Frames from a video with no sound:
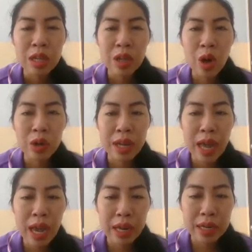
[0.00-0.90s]
ทอท
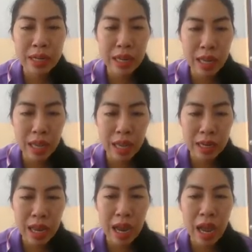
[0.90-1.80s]
หารนั่นเอง
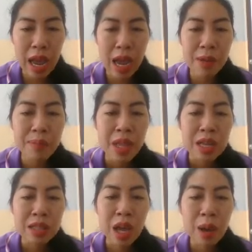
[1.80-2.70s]
นะคะ
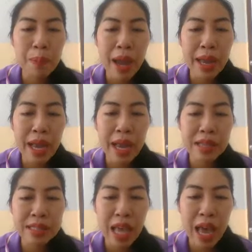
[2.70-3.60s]
ต่อไปค่ะ
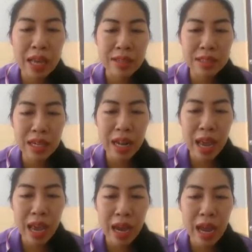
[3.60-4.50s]
ศาสนา
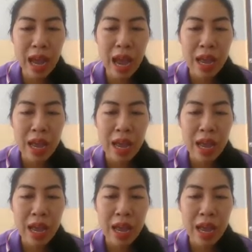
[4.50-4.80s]
ค่ะ